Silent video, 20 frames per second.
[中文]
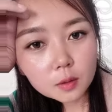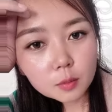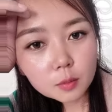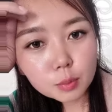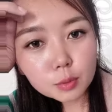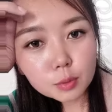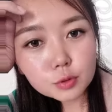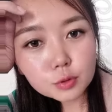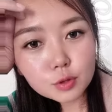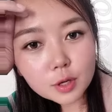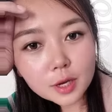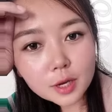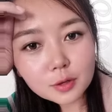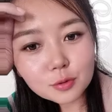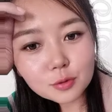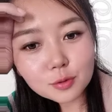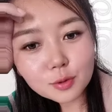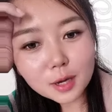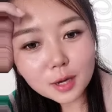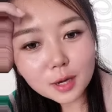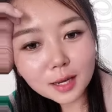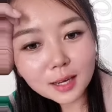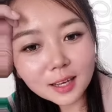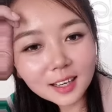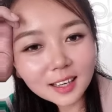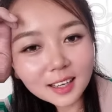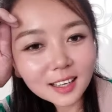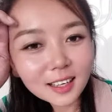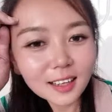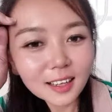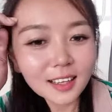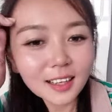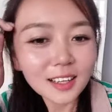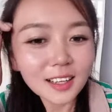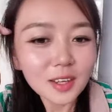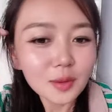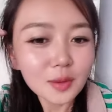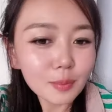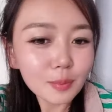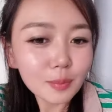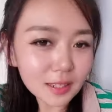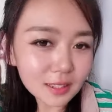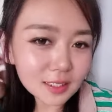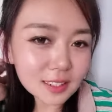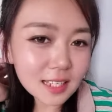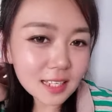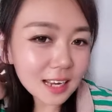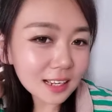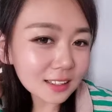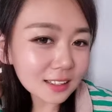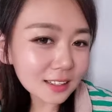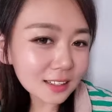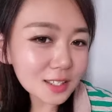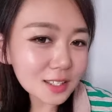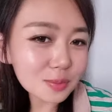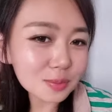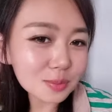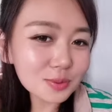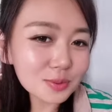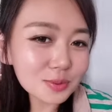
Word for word: 不缺鱼。没事大哥，你不